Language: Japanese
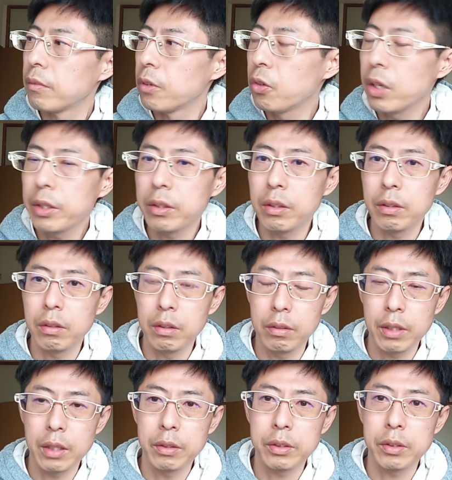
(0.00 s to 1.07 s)
他の
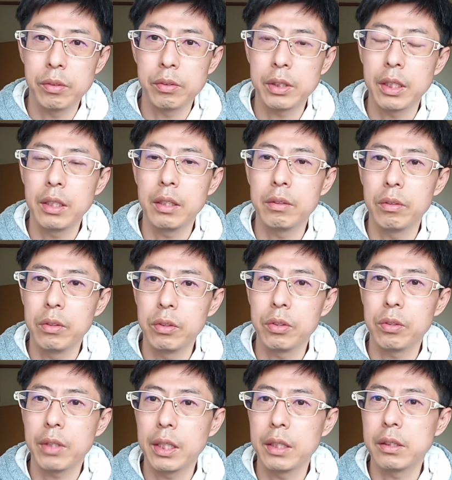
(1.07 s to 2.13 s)
球団のそのセ・リーグの優
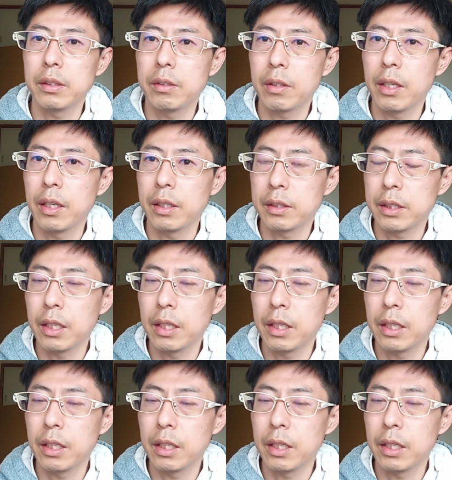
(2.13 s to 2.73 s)
勝回数とか